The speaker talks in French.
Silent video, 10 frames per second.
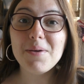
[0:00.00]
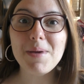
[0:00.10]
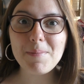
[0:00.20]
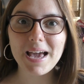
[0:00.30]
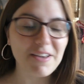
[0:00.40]

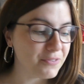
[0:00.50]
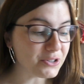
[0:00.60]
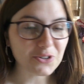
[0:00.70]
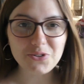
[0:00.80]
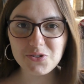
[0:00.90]
Mais bref,
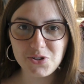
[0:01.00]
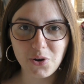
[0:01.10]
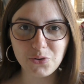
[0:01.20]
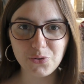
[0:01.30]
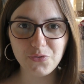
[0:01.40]
aujourd'hui on se
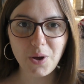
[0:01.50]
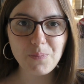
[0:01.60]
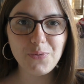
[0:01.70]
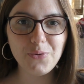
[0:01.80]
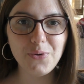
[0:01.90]
retrouve
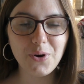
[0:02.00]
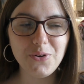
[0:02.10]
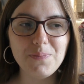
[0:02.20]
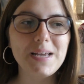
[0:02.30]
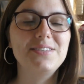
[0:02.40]
pour
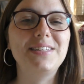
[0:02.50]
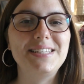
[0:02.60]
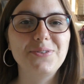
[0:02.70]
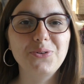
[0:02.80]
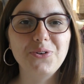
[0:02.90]
une
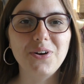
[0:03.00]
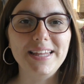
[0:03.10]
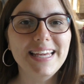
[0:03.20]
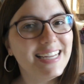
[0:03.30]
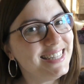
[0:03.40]
présentation de
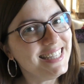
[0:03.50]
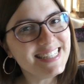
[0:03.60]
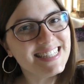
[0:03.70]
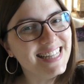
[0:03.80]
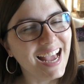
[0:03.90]
colis
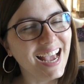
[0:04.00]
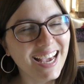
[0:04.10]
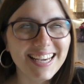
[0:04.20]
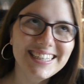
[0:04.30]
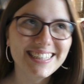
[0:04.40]
Disney
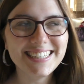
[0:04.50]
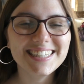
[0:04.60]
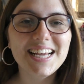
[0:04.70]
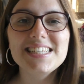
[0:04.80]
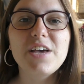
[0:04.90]

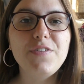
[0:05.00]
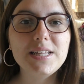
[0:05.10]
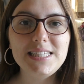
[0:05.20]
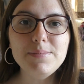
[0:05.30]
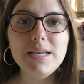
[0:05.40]
ça
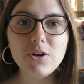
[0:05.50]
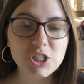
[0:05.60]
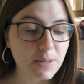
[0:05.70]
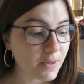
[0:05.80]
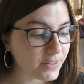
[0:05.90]
fait 10 000 ans
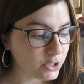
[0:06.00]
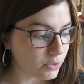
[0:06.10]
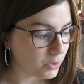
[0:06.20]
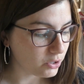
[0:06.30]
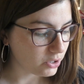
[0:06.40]
que j'avais pas fait de
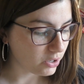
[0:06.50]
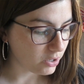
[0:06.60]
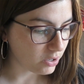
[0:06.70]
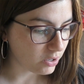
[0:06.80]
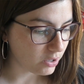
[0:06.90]
commande
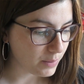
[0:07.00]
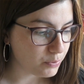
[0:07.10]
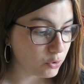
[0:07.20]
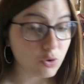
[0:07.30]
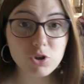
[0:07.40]
euh, et
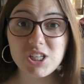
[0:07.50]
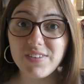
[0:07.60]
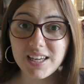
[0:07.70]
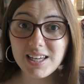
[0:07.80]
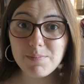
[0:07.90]
pour cause,
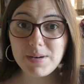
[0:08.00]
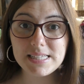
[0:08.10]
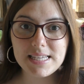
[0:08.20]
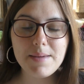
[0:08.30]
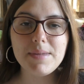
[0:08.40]
j'avais rien qui me
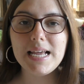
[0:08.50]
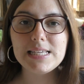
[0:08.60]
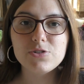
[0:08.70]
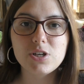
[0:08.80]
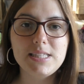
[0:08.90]
plaisait. Mais là,
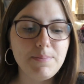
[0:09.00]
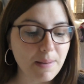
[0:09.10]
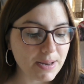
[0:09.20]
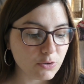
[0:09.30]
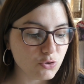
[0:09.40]
ils ont sorti
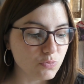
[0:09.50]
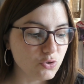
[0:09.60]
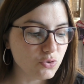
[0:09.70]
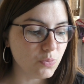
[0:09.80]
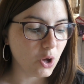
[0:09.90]
pas mal de Tsum
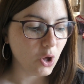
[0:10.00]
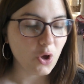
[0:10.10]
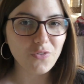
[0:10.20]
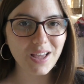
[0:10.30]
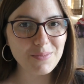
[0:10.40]
Tsum
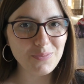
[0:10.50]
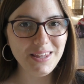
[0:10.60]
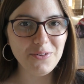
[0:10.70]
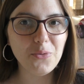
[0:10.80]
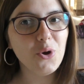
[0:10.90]
vraiment
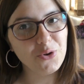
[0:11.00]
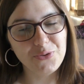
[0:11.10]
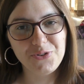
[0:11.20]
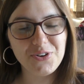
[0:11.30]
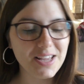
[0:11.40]
mignons.
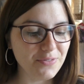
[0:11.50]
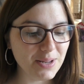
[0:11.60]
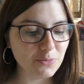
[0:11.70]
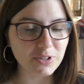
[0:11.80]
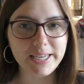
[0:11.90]
Donc je tenais à vous
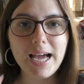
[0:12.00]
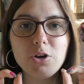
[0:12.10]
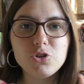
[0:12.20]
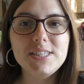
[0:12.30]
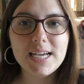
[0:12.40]
les montrer.
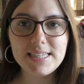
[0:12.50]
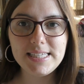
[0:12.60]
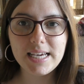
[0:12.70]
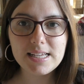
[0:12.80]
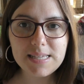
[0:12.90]
Alors je tiens à
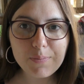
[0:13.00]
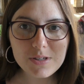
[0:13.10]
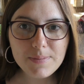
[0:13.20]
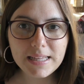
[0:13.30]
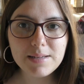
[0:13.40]
dire, c'est
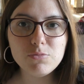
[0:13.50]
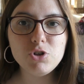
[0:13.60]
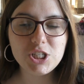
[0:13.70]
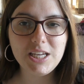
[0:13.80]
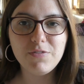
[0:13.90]
possible qu'il y ait des
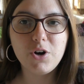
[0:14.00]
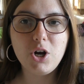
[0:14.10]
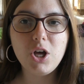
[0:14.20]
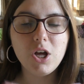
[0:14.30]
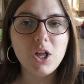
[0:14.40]
mouches qui
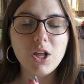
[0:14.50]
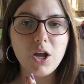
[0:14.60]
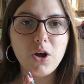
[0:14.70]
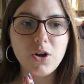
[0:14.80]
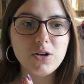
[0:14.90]
volent.
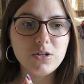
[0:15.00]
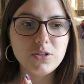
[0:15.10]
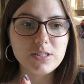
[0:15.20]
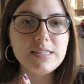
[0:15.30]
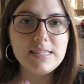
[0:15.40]
Euh,
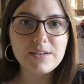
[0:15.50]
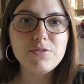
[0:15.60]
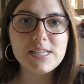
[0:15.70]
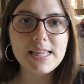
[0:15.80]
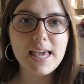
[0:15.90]
si ça
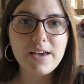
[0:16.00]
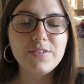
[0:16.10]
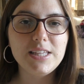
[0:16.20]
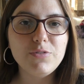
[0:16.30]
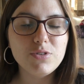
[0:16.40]
vous
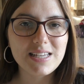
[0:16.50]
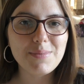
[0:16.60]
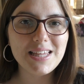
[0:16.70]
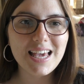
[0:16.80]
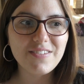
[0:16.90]
énerve, dites-vous que ça
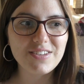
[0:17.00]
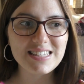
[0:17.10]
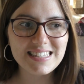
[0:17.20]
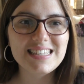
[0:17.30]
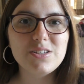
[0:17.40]
m'énerve
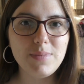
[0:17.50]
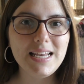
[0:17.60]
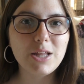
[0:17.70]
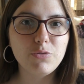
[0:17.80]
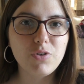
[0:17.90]
500
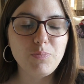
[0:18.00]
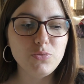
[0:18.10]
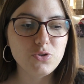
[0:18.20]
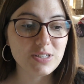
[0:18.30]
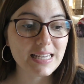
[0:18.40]
milliards de fois
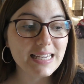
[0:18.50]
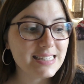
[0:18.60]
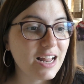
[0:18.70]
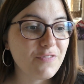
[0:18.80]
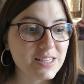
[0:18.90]
plus. Ça y est,
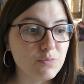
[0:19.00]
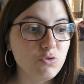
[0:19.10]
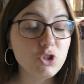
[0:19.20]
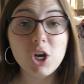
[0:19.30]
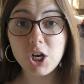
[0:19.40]
c'est la phase
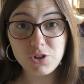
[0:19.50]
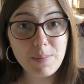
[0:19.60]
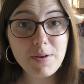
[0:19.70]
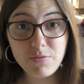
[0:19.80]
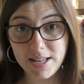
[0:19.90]
mouche. Je
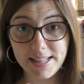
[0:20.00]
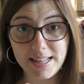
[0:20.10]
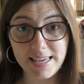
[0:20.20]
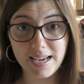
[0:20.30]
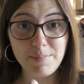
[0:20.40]
rappelle-vous l'année
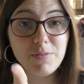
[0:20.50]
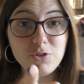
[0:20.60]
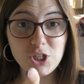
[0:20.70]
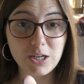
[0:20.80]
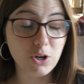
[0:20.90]
dernière,
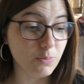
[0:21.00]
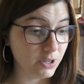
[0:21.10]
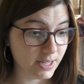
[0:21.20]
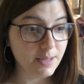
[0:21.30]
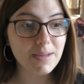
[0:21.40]
rappelez-vous
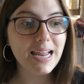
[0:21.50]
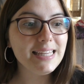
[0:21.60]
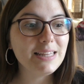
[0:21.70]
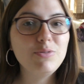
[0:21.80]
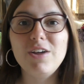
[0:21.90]
Jacob. Hein bah là,
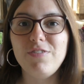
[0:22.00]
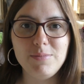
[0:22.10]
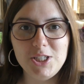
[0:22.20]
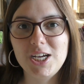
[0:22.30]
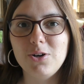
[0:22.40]
il y a toute la
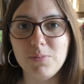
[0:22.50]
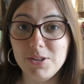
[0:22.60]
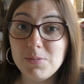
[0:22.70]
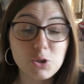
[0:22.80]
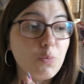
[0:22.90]
famille de Jacob.
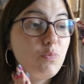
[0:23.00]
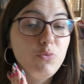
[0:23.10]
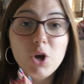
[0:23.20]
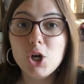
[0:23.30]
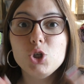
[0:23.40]
Non mais j'en peux
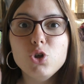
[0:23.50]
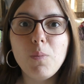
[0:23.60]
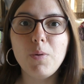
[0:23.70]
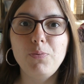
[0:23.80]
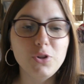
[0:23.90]
plus. Je n'en
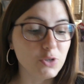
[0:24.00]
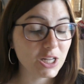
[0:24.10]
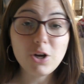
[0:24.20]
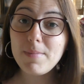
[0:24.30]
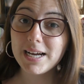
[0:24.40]
peux plus.
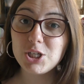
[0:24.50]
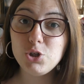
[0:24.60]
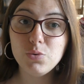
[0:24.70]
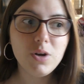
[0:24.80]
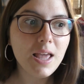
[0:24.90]
J'adore ma
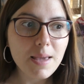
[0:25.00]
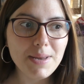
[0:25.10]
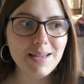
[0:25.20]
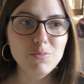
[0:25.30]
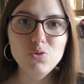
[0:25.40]
région,
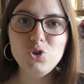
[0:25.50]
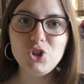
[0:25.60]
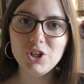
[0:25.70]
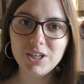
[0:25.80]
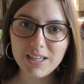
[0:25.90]
mais les mouches.